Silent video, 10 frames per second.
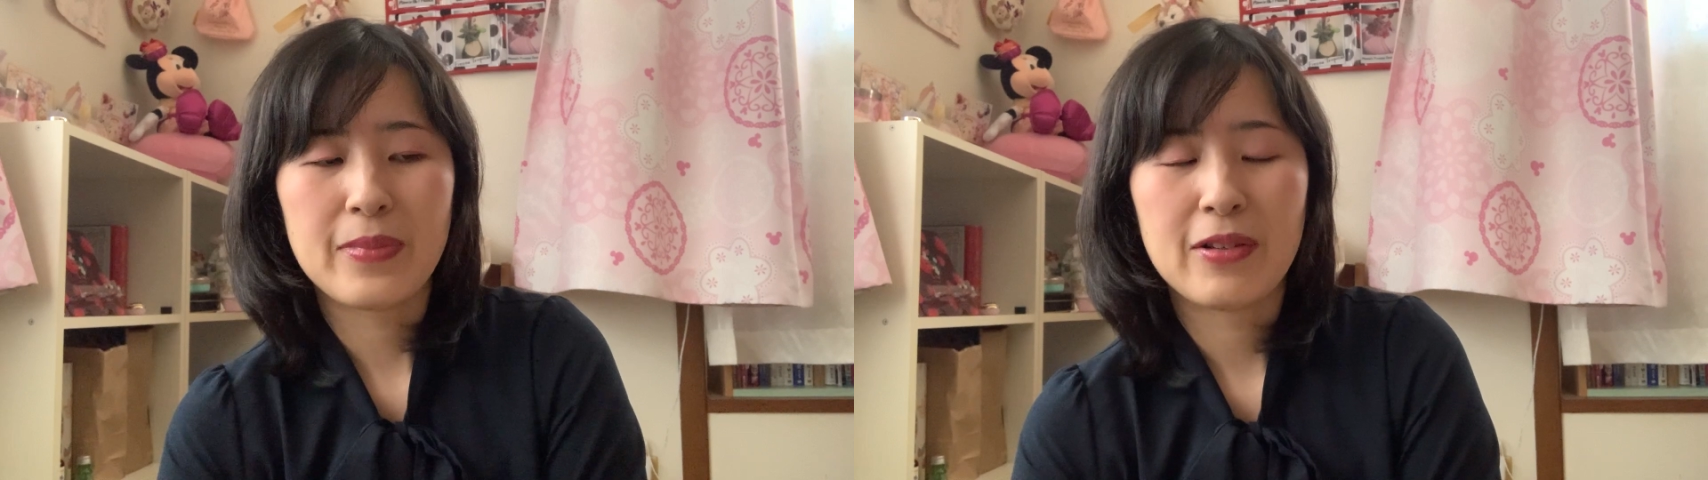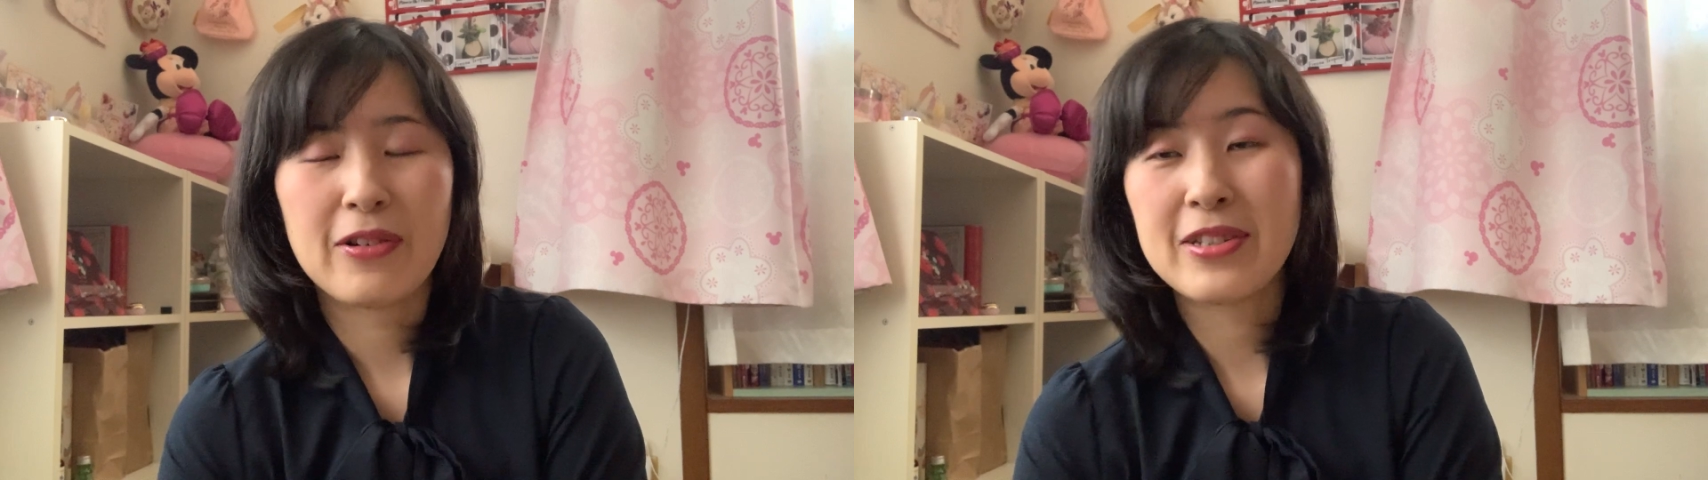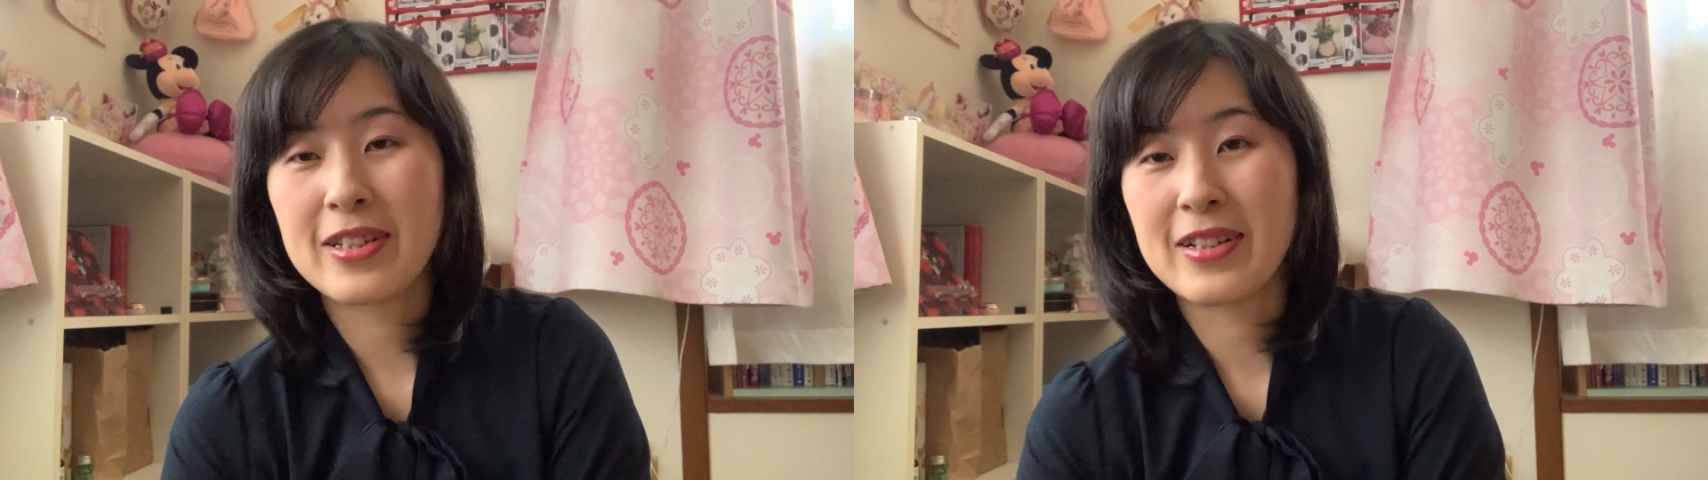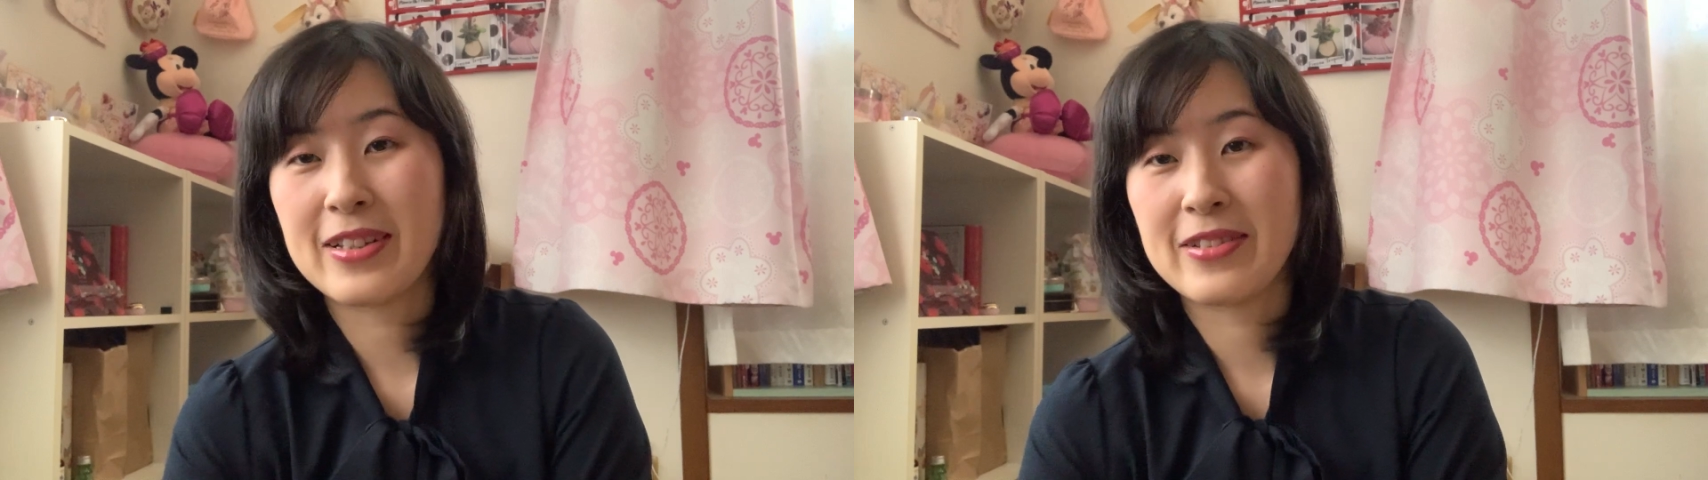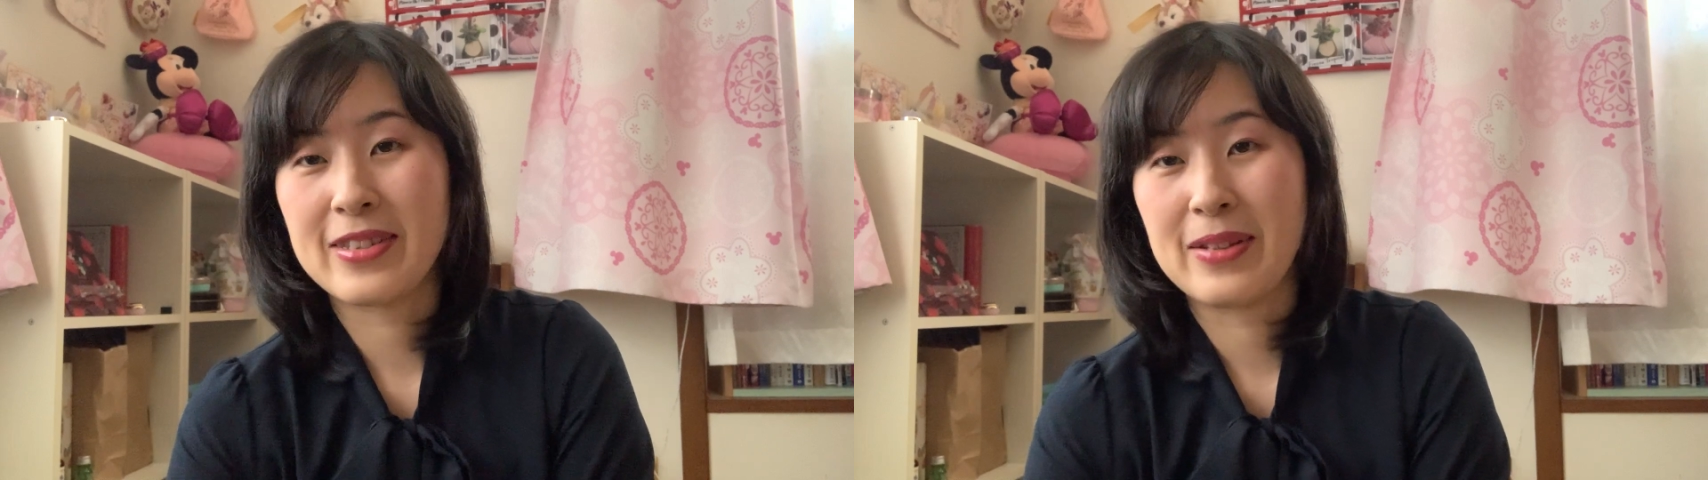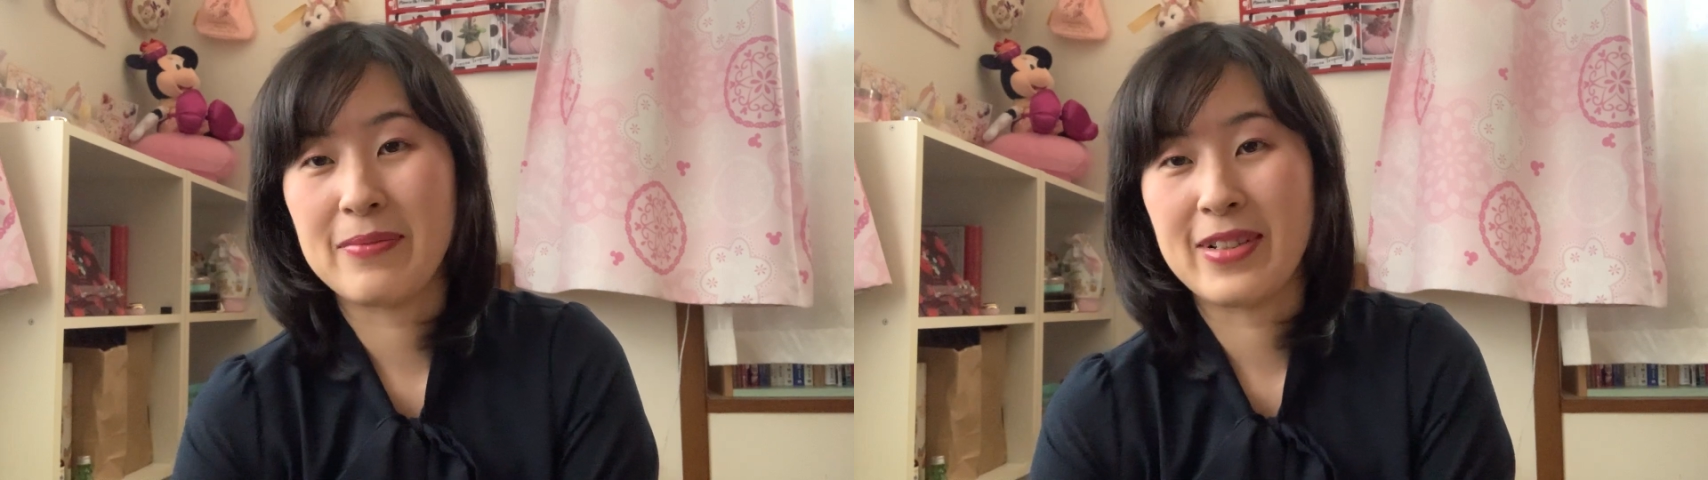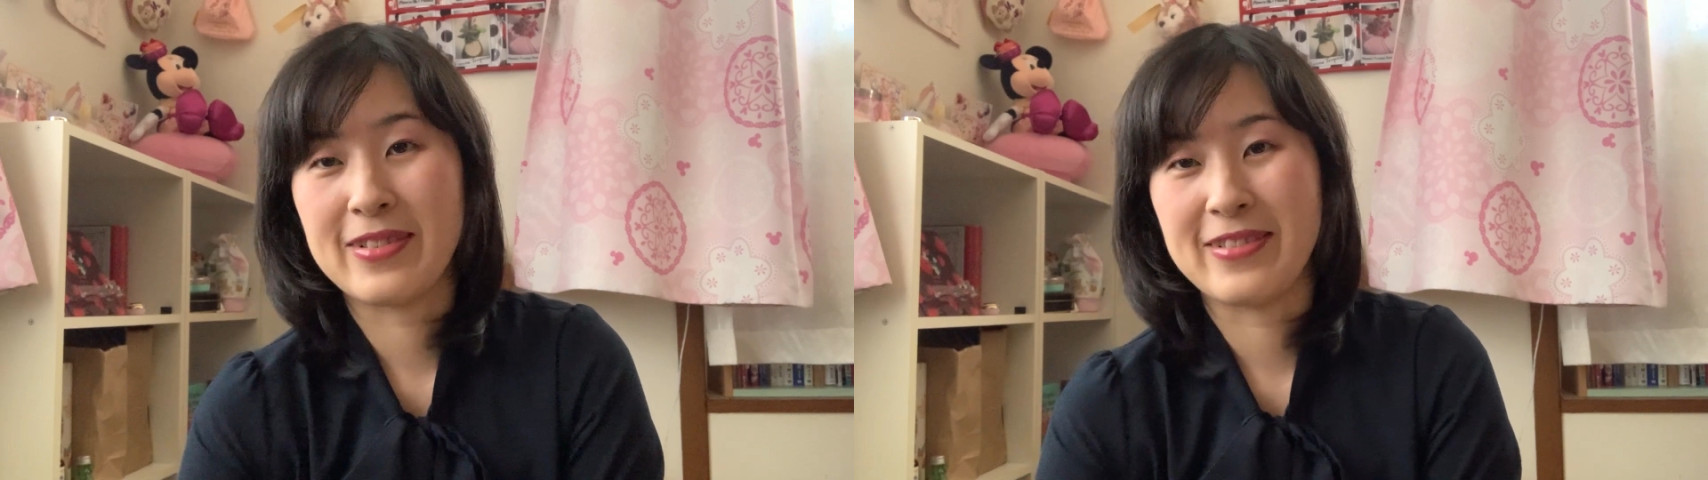大阪の天満